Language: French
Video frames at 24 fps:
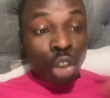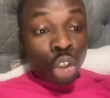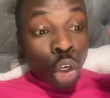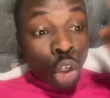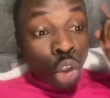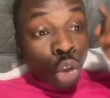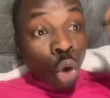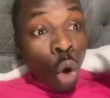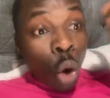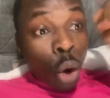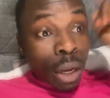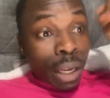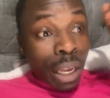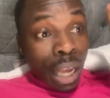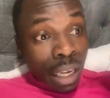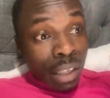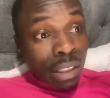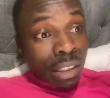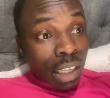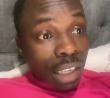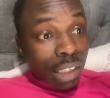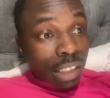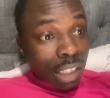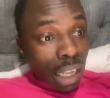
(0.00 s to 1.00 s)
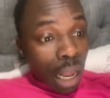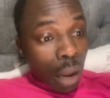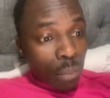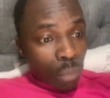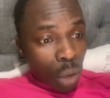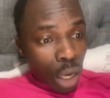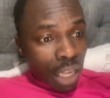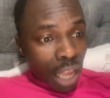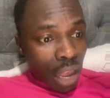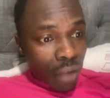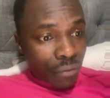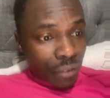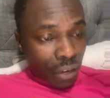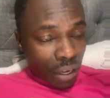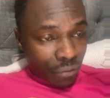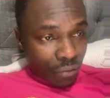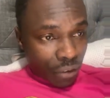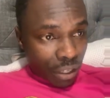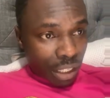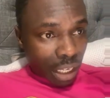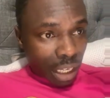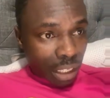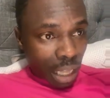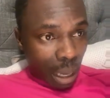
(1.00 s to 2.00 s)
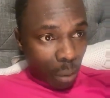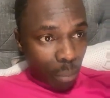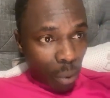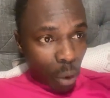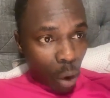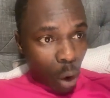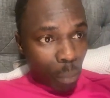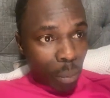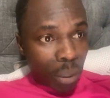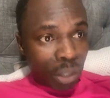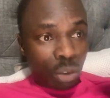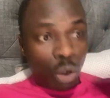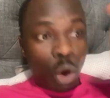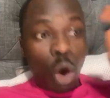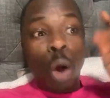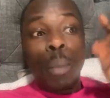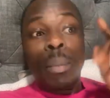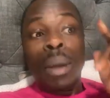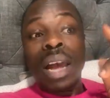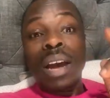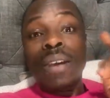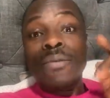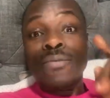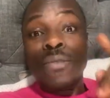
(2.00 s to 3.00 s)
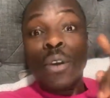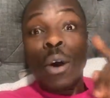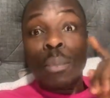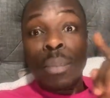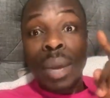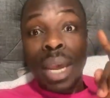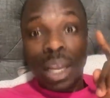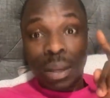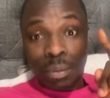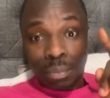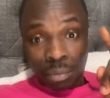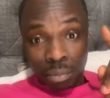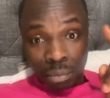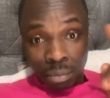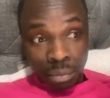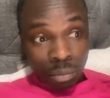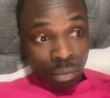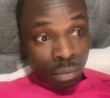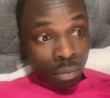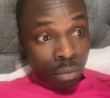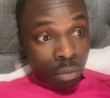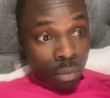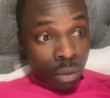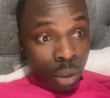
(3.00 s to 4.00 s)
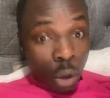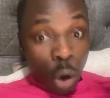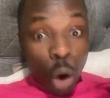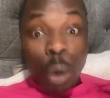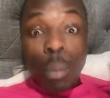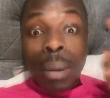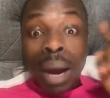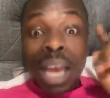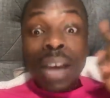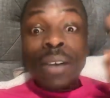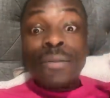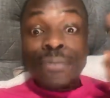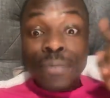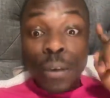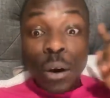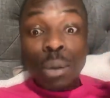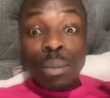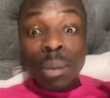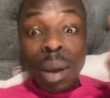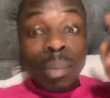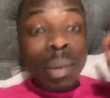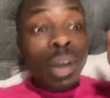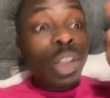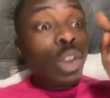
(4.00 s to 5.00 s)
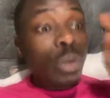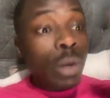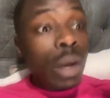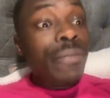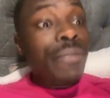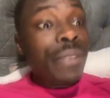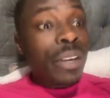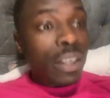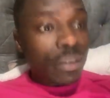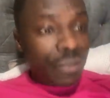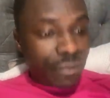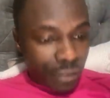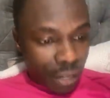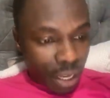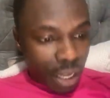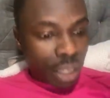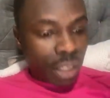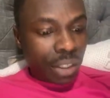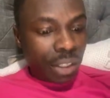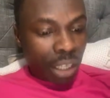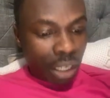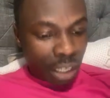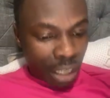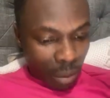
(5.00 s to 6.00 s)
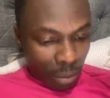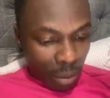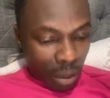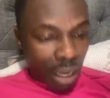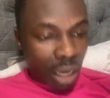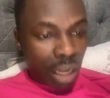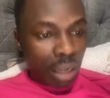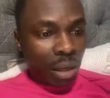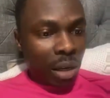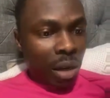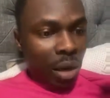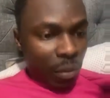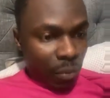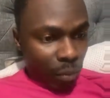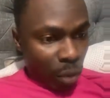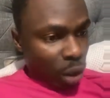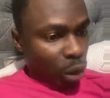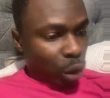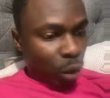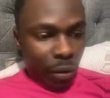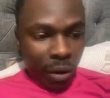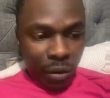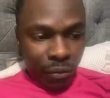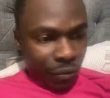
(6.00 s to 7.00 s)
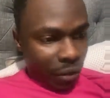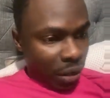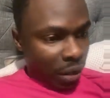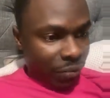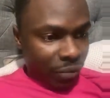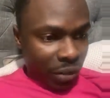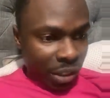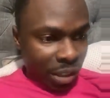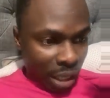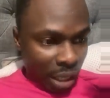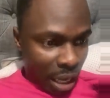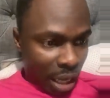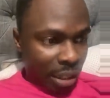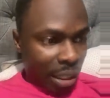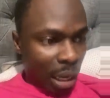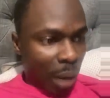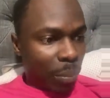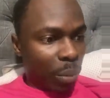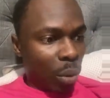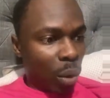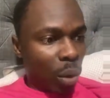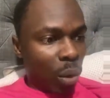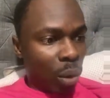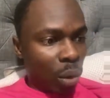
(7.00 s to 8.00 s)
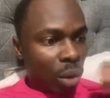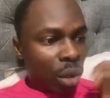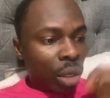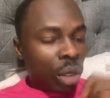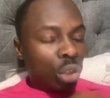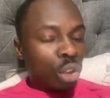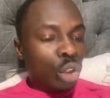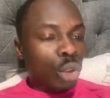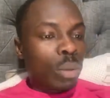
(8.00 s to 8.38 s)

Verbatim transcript: Jusqu'au 15 décembre, moi, j'ai vérifié ça d'abord parce qu'on m'a informé. On m'a informé, mais je vais vérifier, chers camarades. Moi, je vais vérifier ça là d'abord.